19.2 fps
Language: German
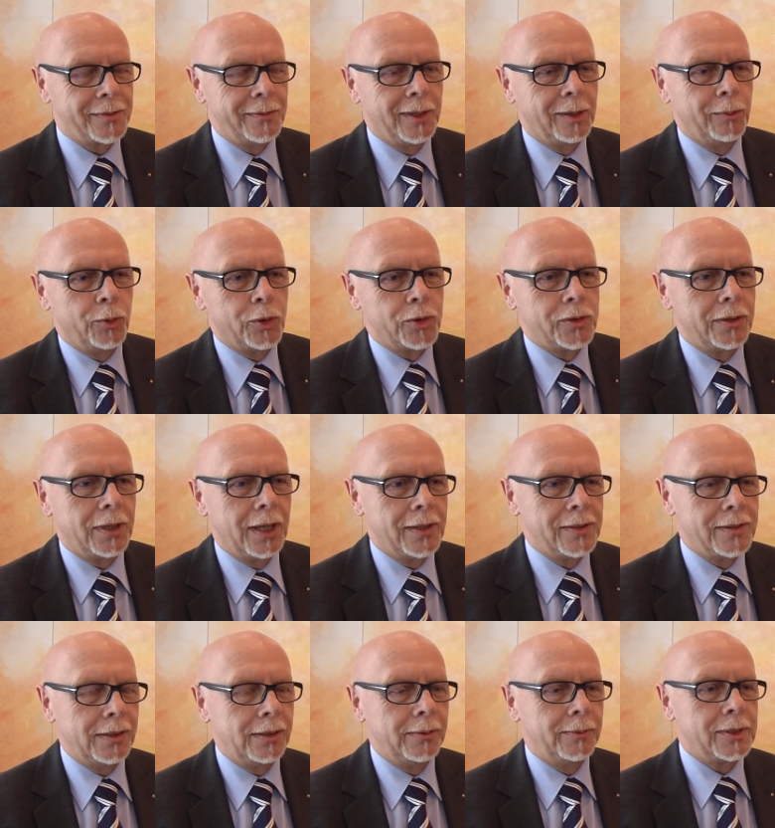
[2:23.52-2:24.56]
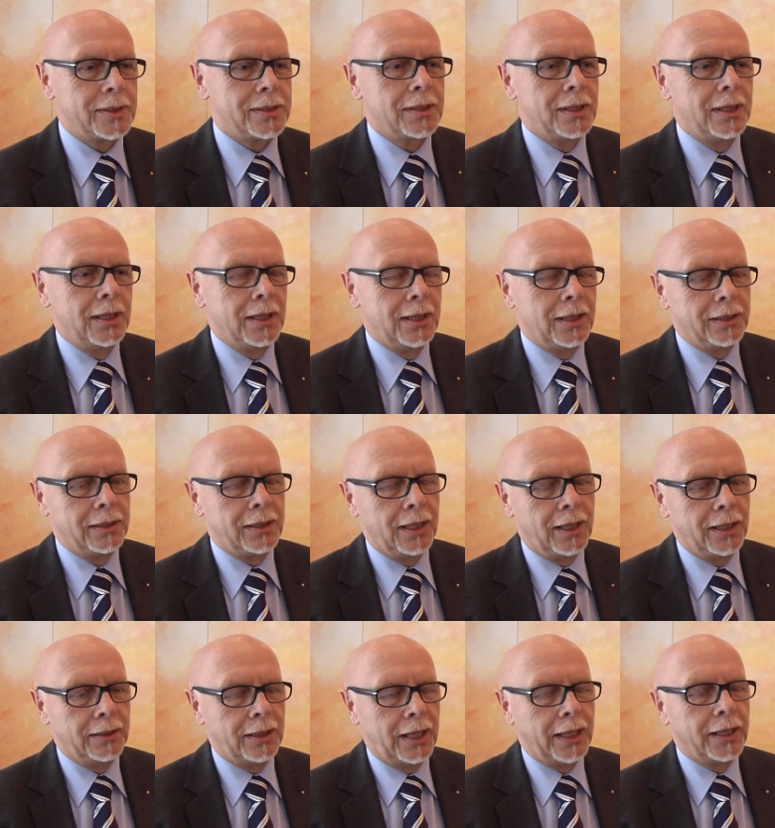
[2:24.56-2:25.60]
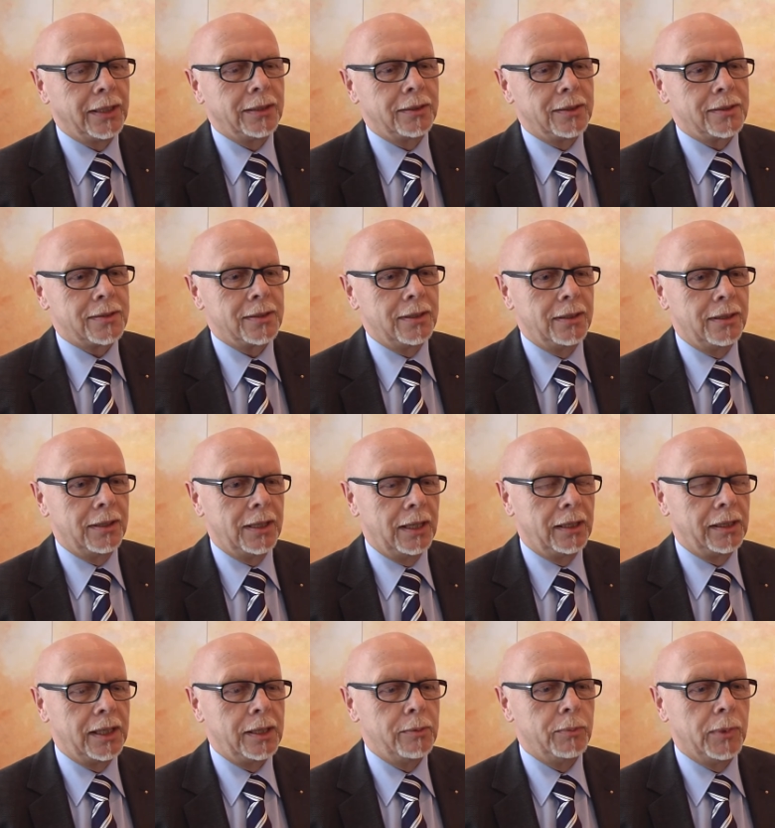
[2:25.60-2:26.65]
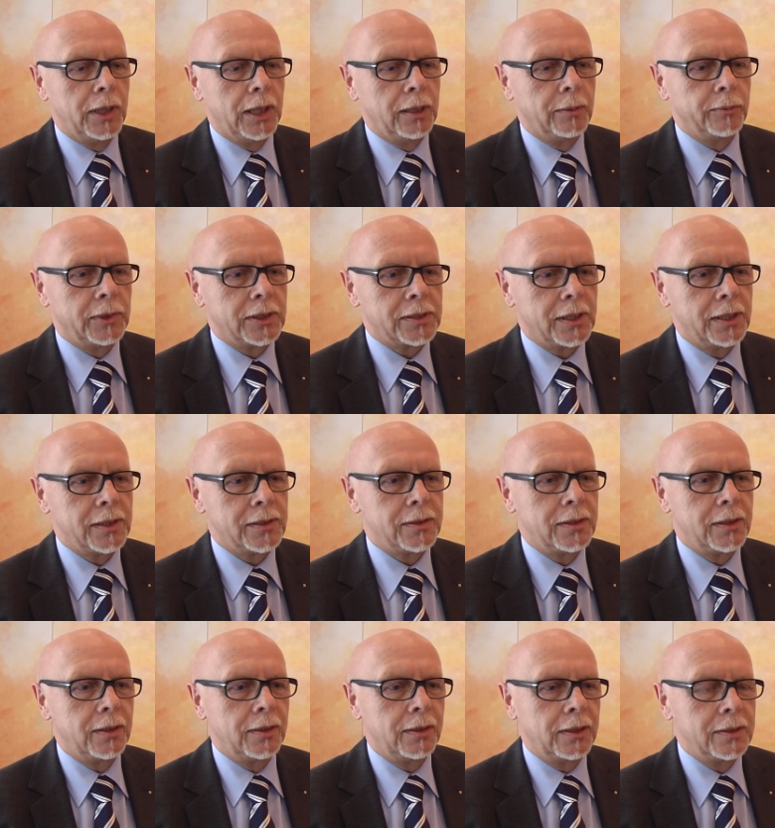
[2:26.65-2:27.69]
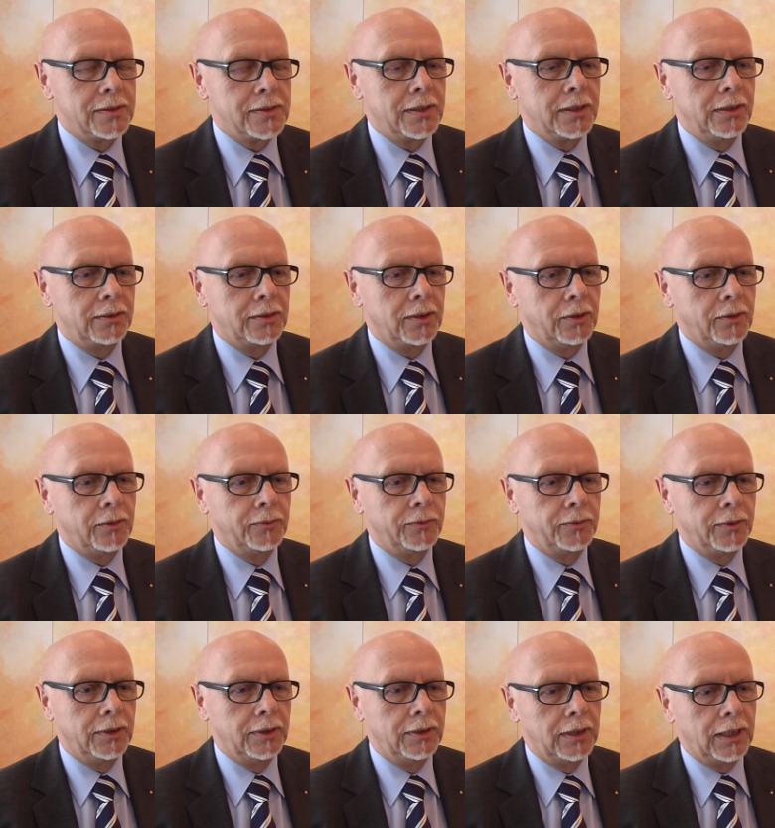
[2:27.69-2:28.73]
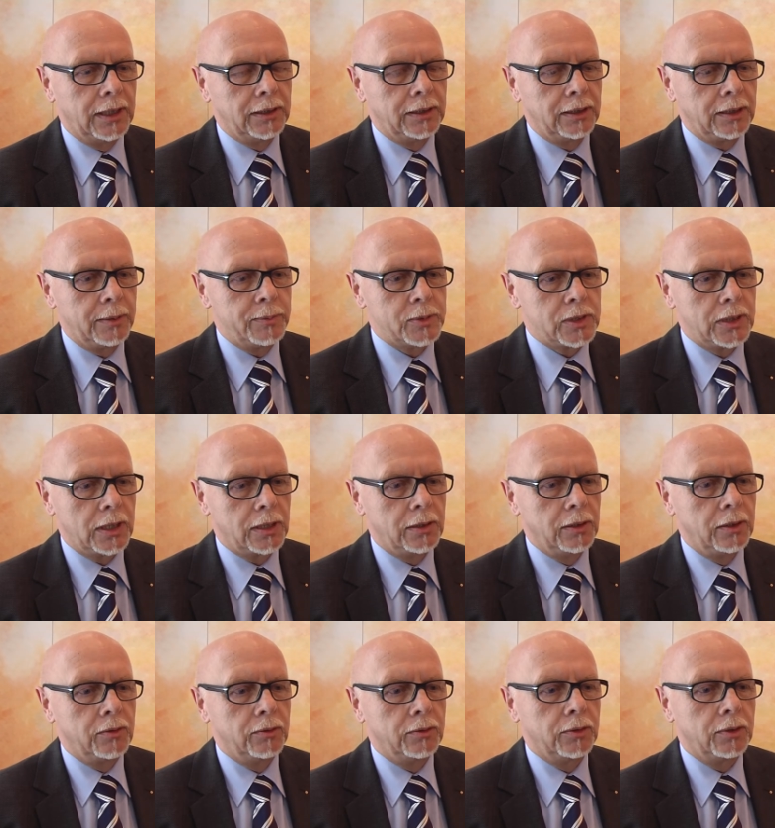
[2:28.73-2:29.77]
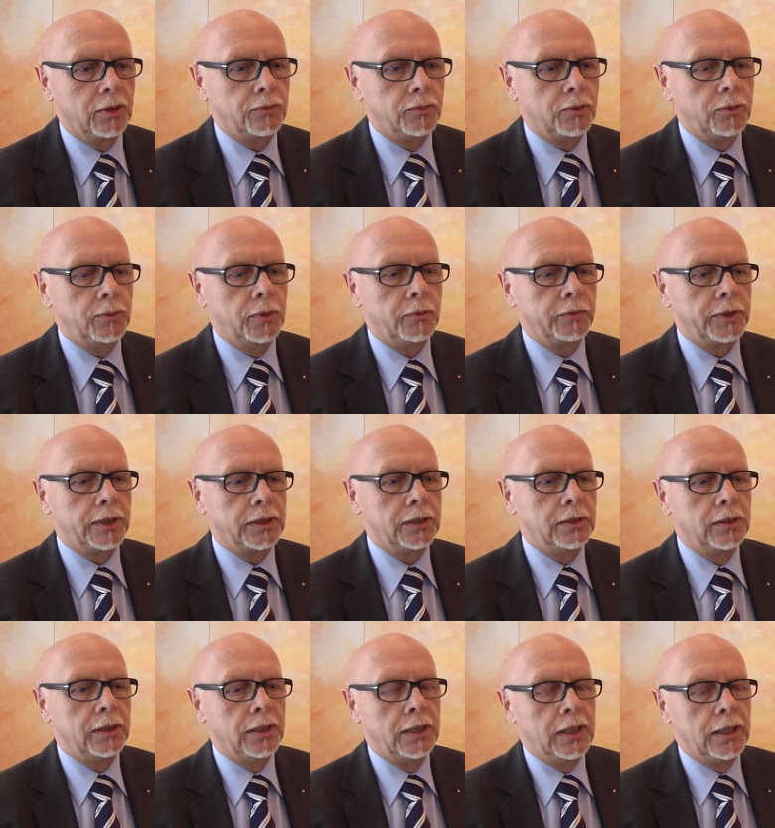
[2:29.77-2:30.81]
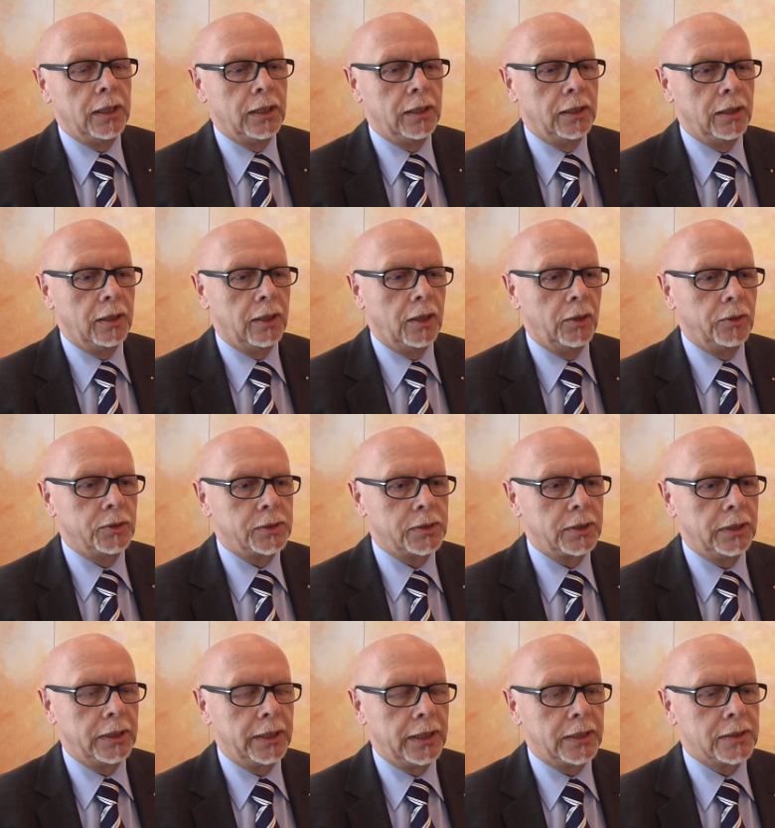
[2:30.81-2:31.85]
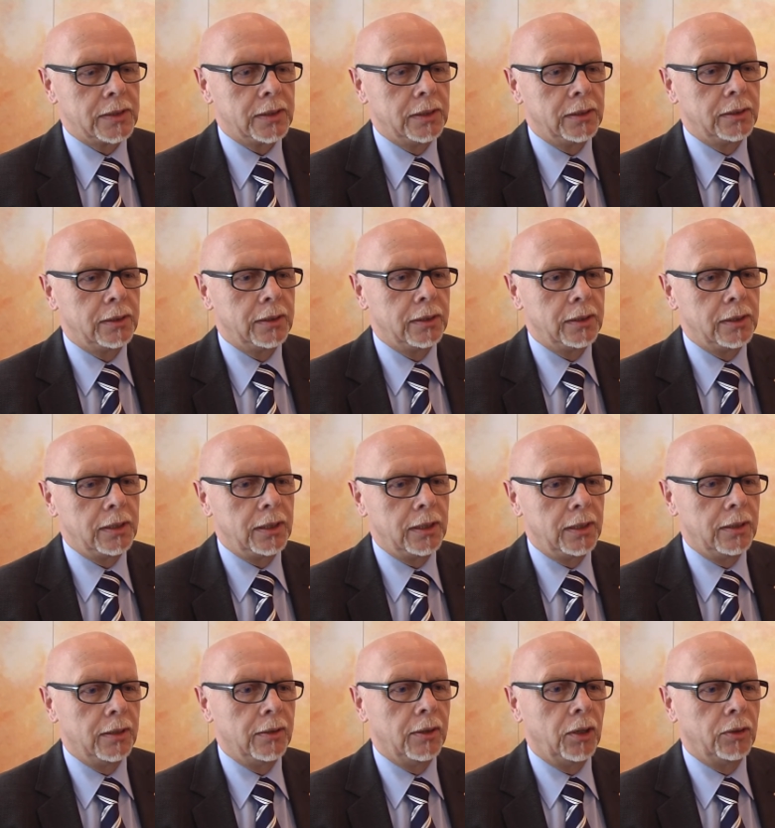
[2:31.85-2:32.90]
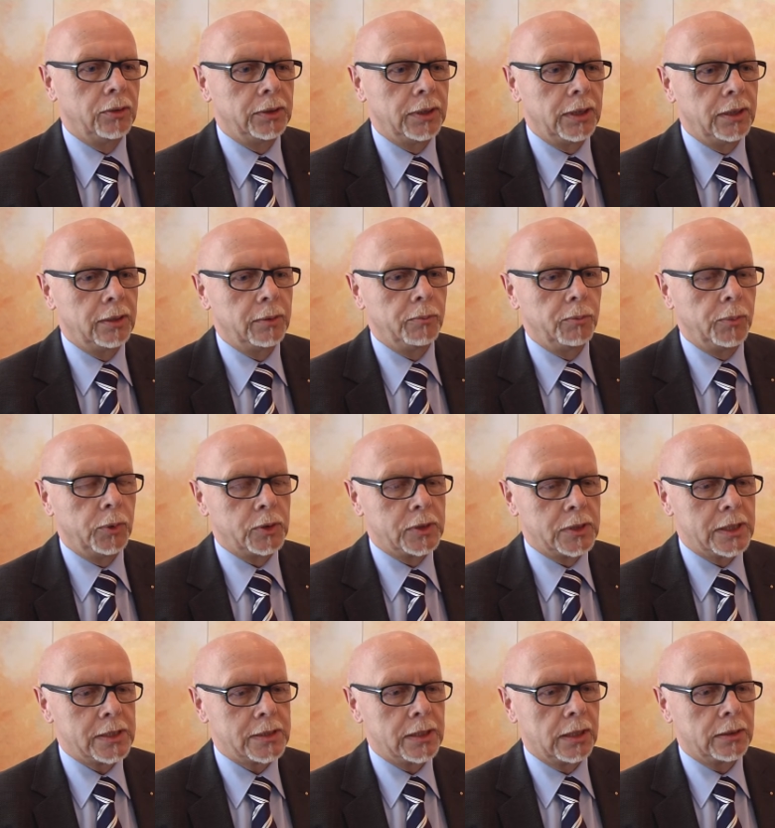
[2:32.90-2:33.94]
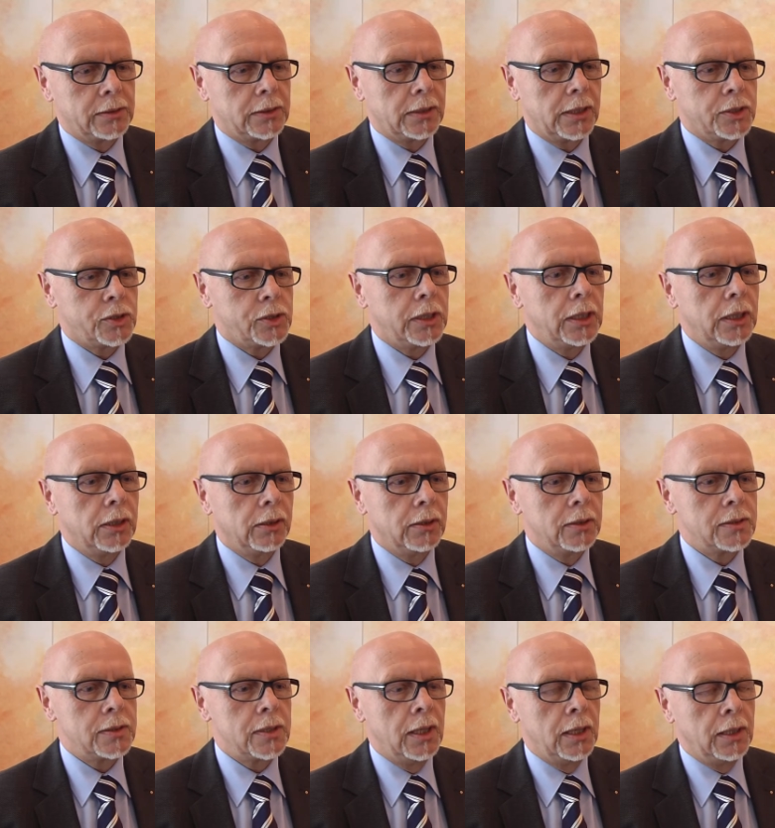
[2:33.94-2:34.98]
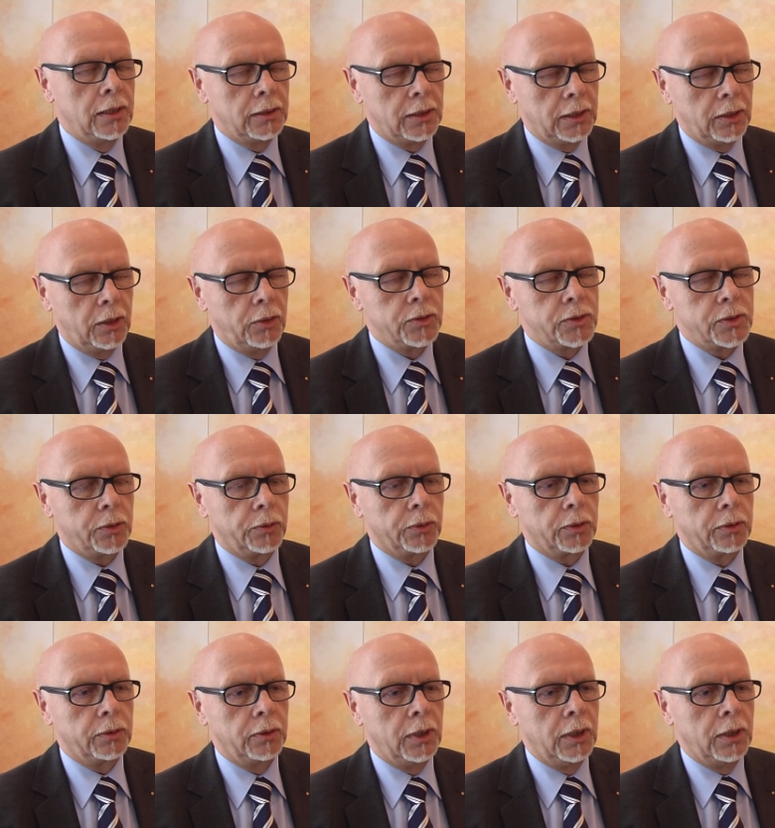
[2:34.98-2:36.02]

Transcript: werden müssen, die ein selbes, die ein eigenes äh, Erleben haben. Das heißt, die gezielt auf äh, Antriebstechnik und auf Oberflächen äh, ausgelegt sind, die äh, auch den Prozess des Kaschierens dann ausdrücken.